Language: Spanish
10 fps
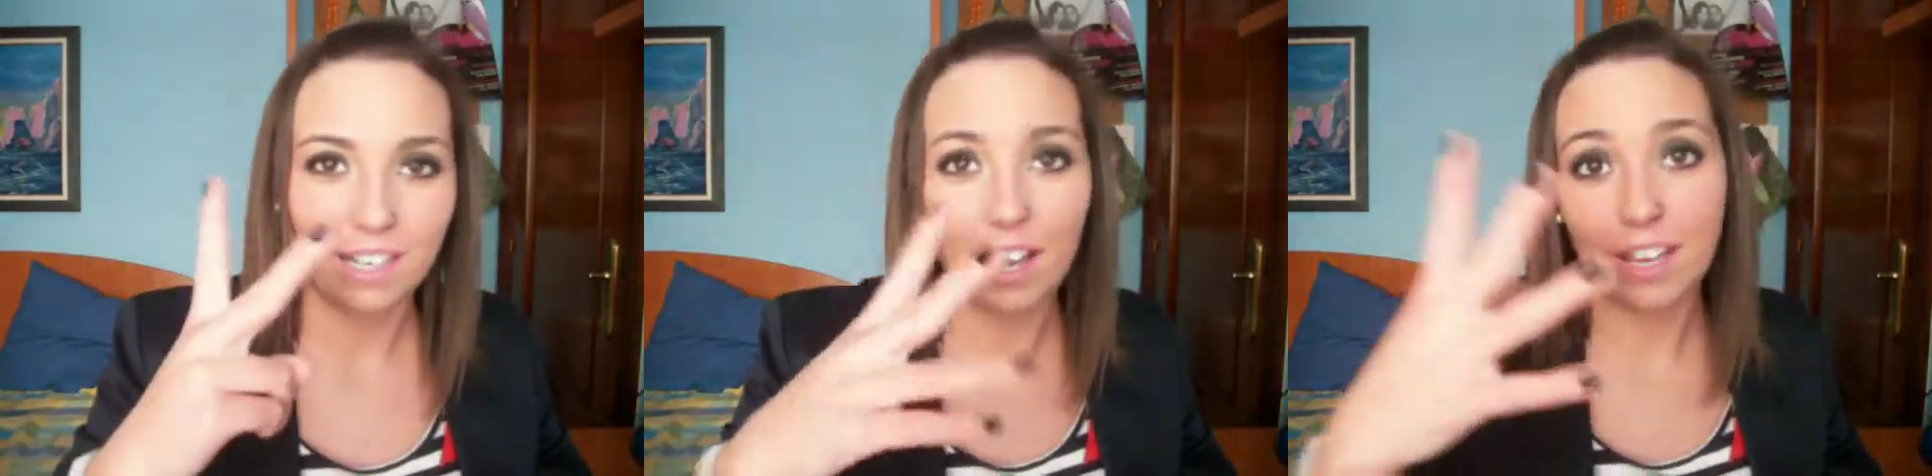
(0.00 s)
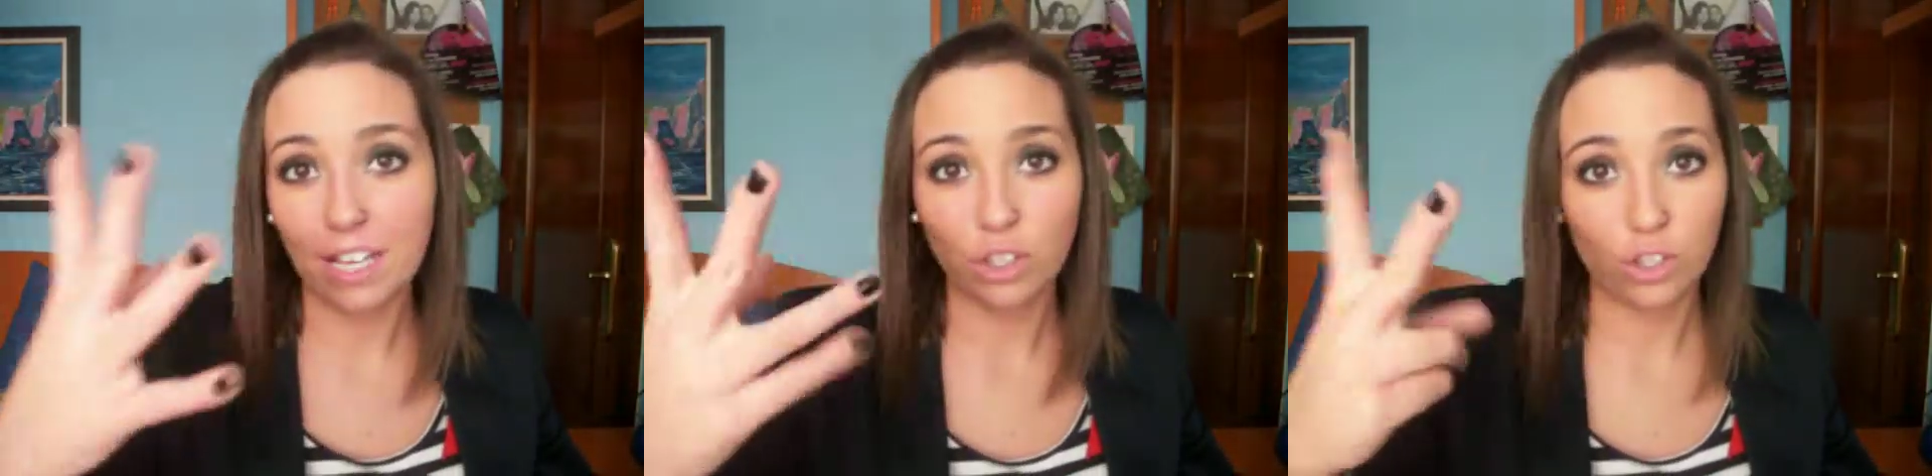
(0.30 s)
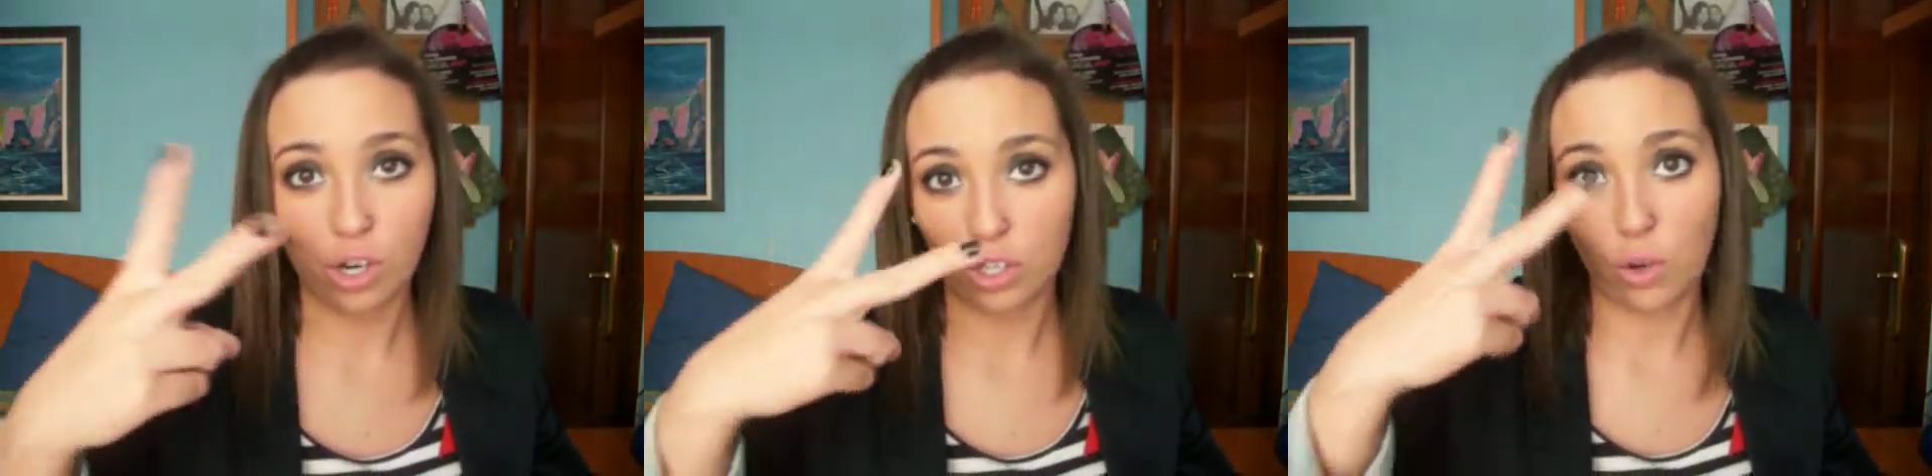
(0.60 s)
ya solo,
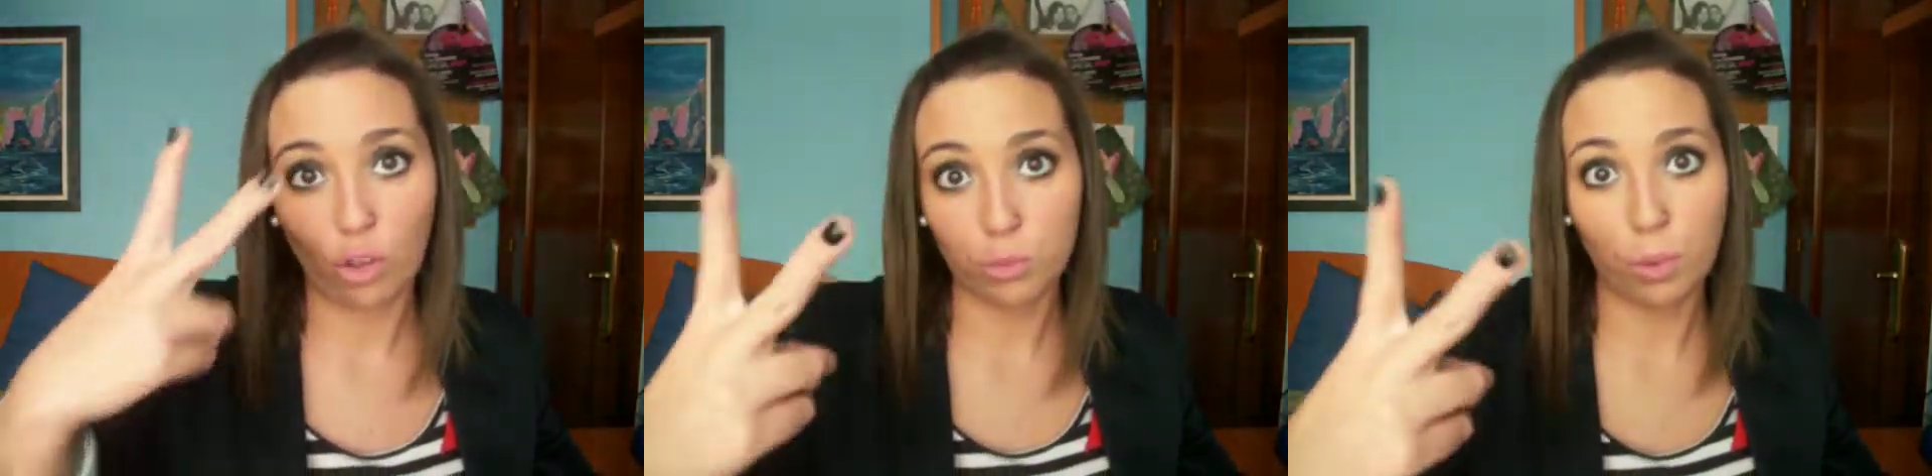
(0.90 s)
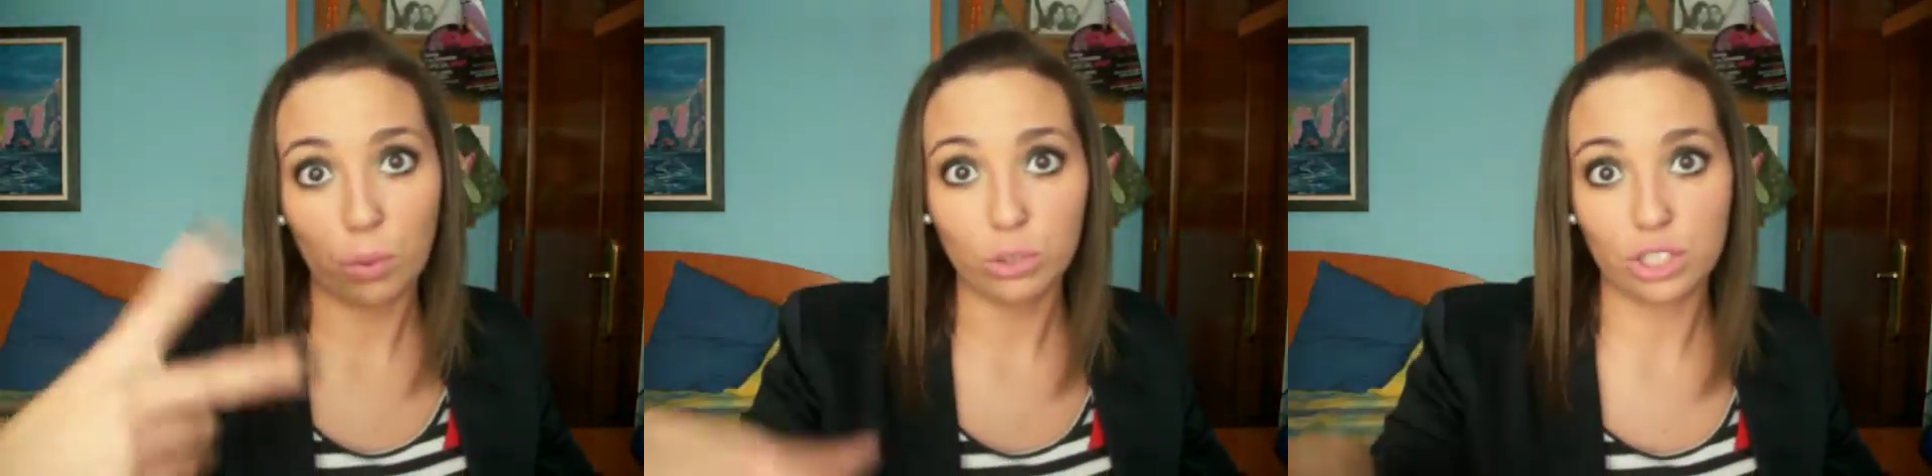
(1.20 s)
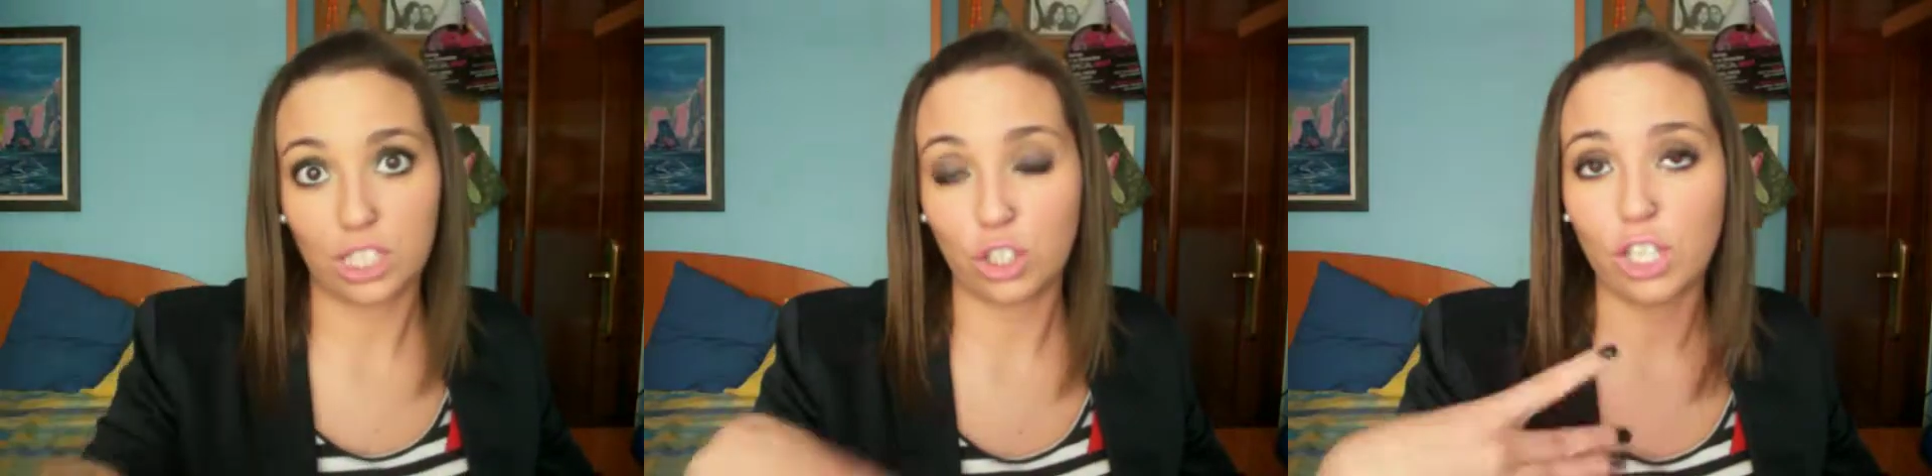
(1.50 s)
solo tengo dos productos
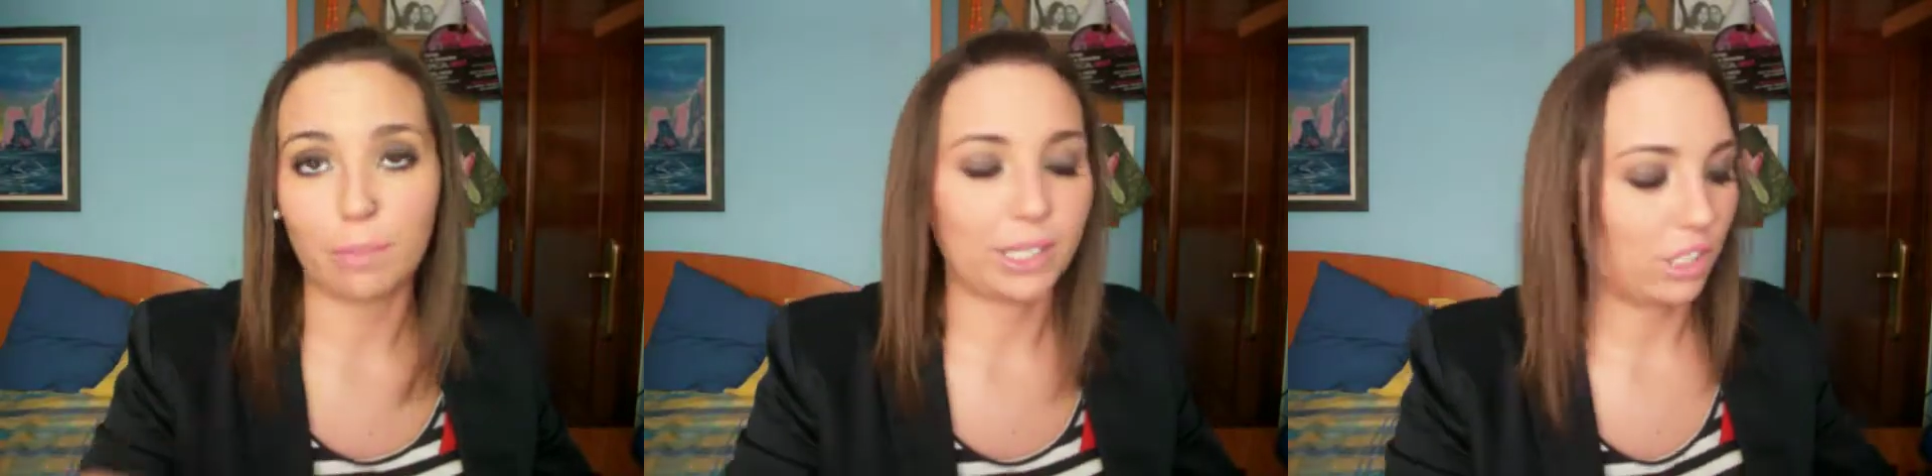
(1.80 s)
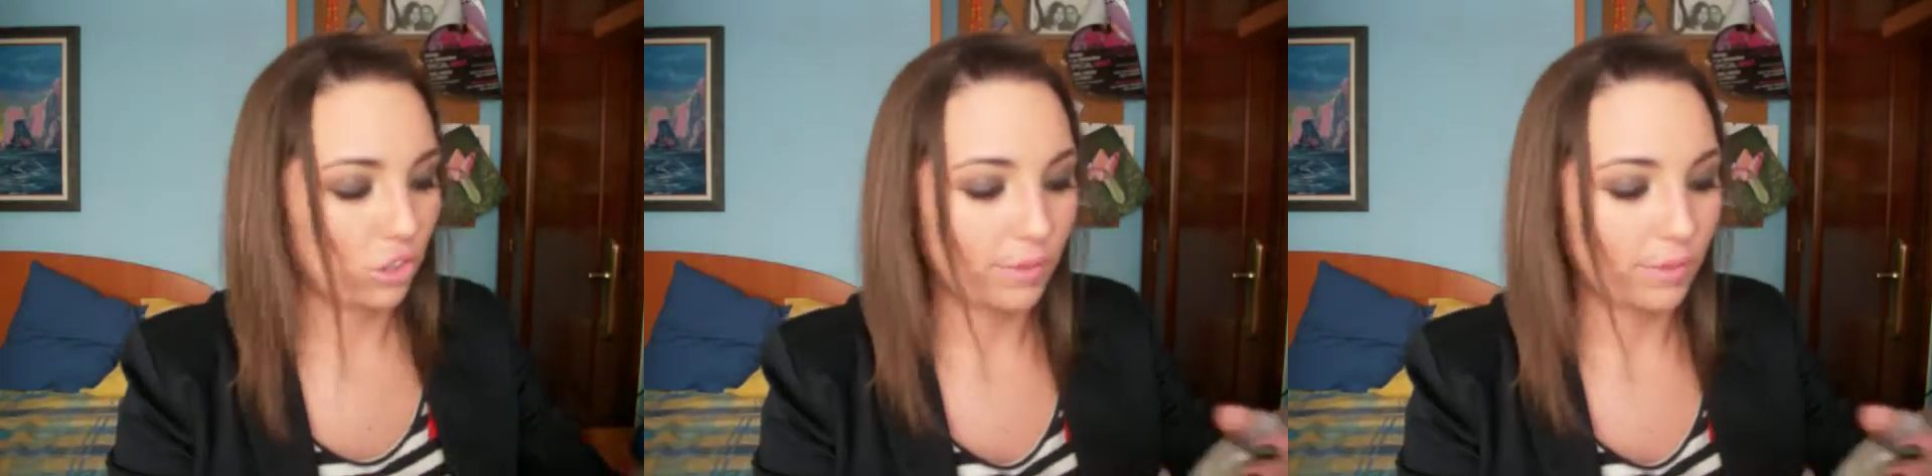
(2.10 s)
que son repetidos,